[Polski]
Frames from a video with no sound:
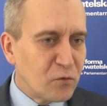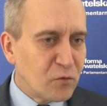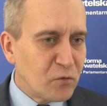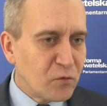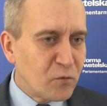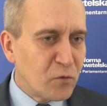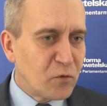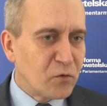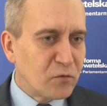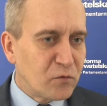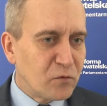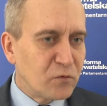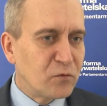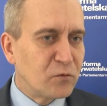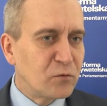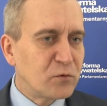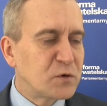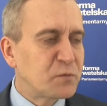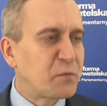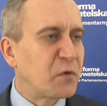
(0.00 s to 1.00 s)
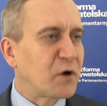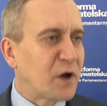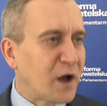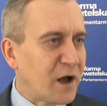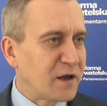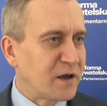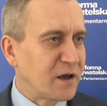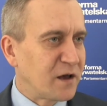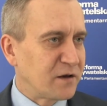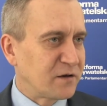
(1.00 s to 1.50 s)
u,
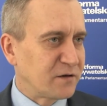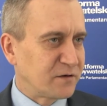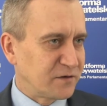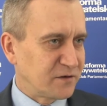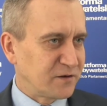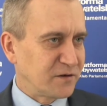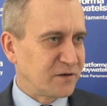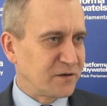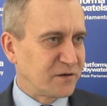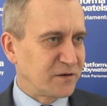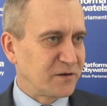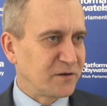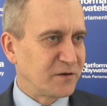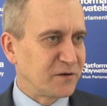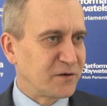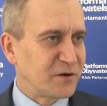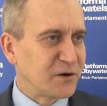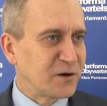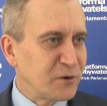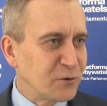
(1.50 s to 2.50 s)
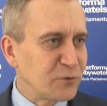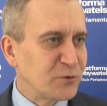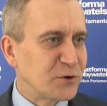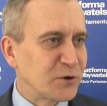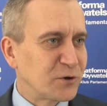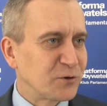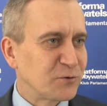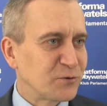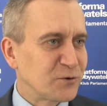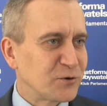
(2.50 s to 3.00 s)
uspokaja y, y, tych
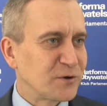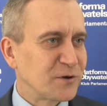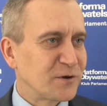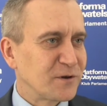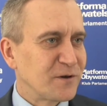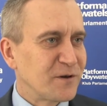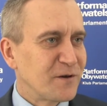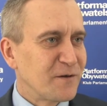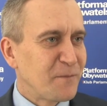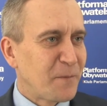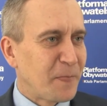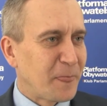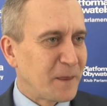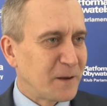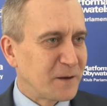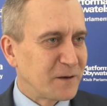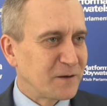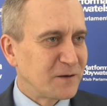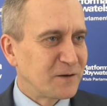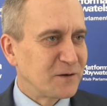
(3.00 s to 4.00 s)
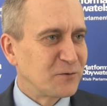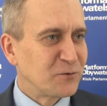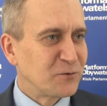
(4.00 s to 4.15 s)
ludzi, którzy y,